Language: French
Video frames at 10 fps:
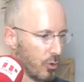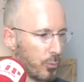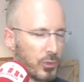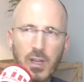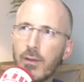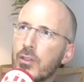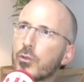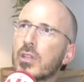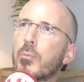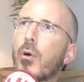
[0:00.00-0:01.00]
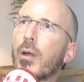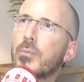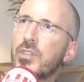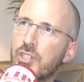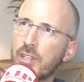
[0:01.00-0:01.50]
on peut travailler sur des
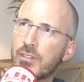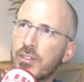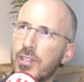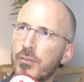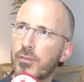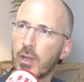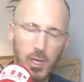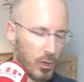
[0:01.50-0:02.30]
problèmes digestifs,